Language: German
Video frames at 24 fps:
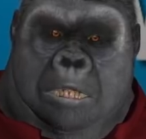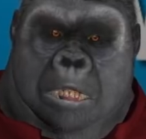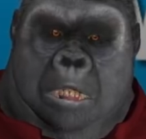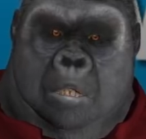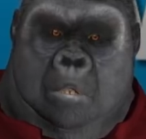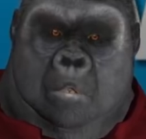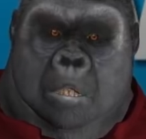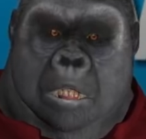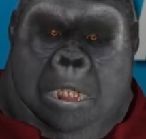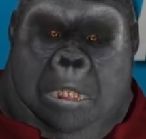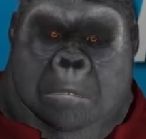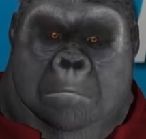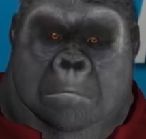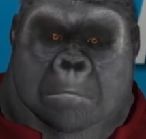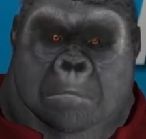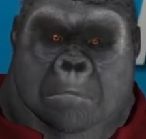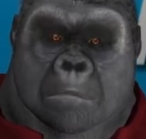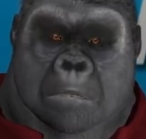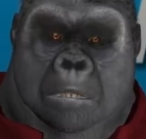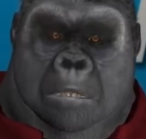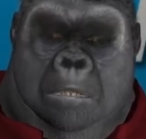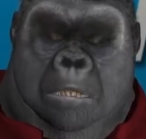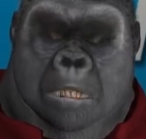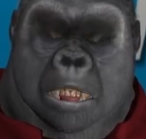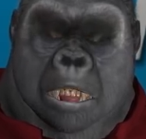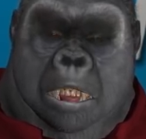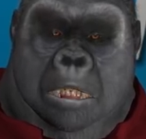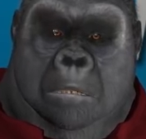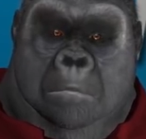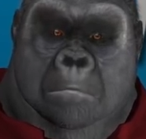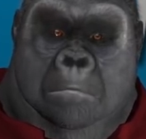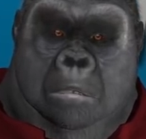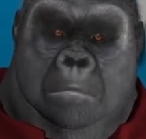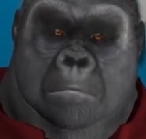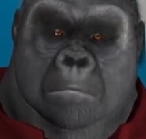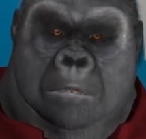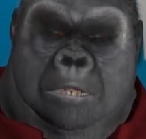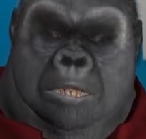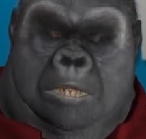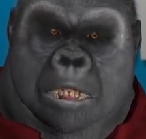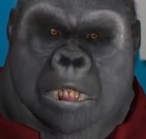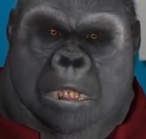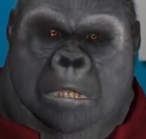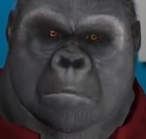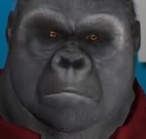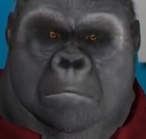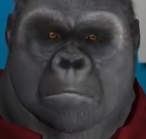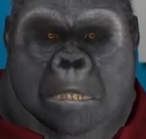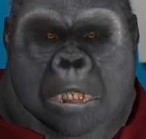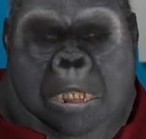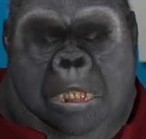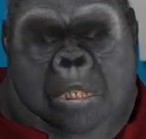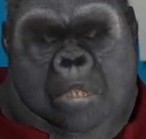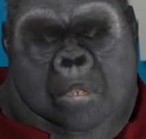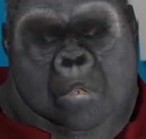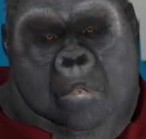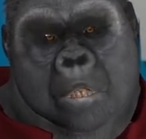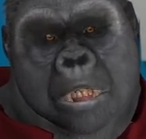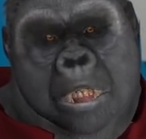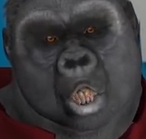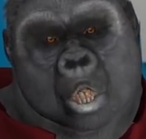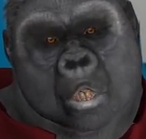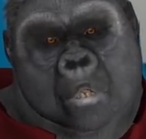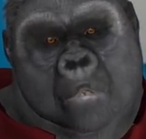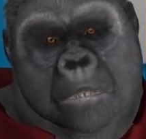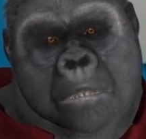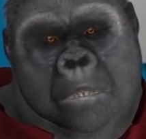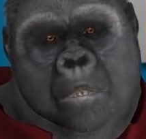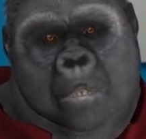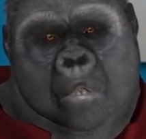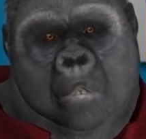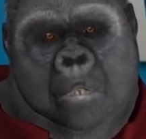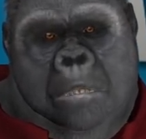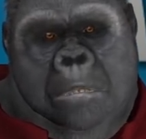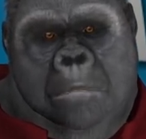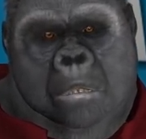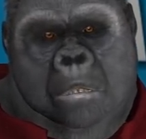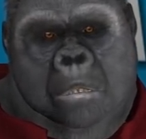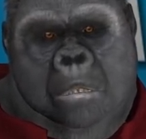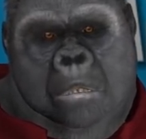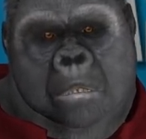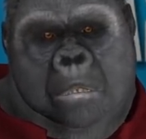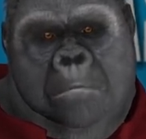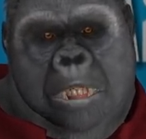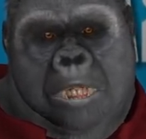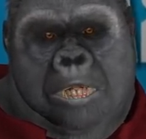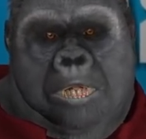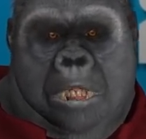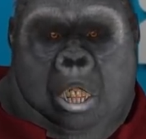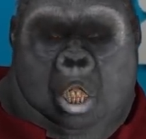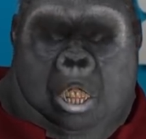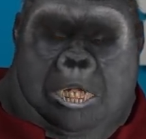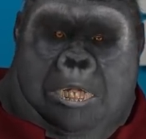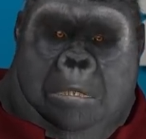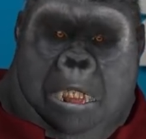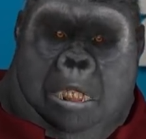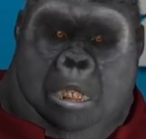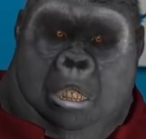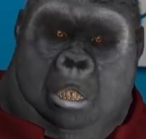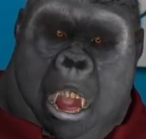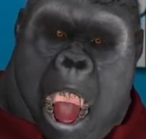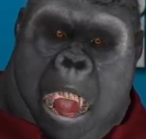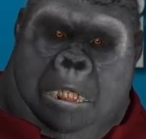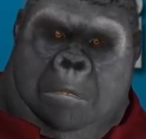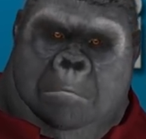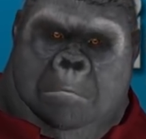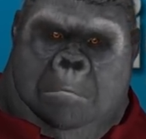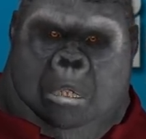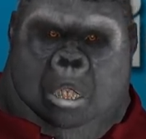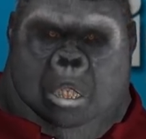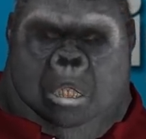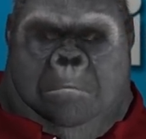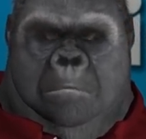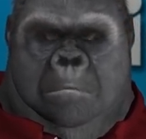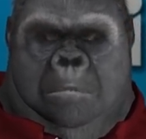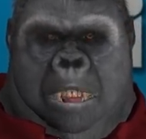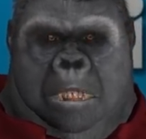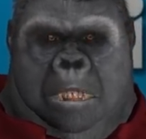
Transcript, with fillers: wurde, also nicht aus irgendwelchen Drittstaaten. Das ist zurzeit auch